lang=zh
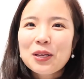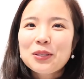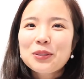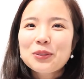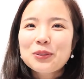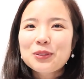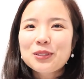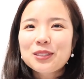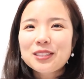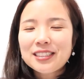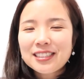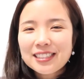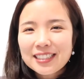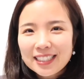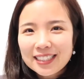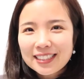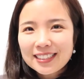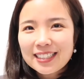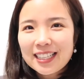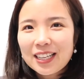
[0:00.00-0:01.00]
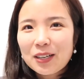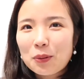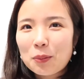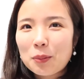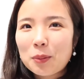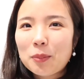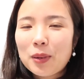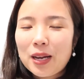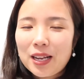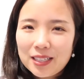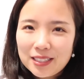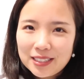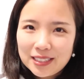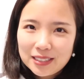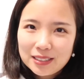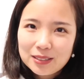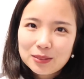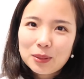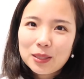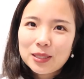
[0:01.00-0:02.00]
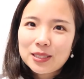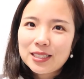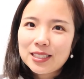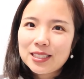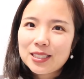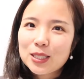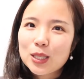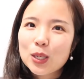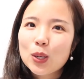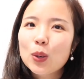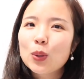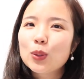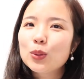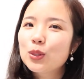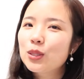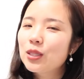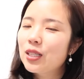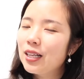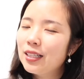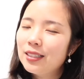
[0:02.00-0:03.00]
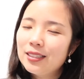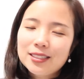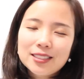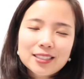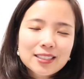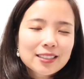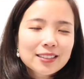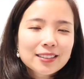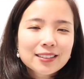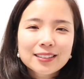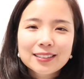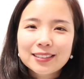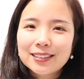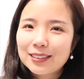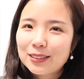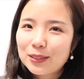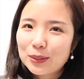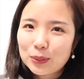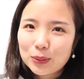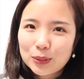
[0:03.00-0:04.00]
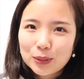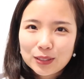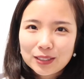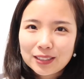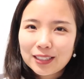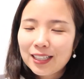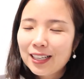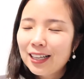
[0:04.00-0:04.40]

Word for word: 就是现在我们买了洗碗机之后，人真的就是，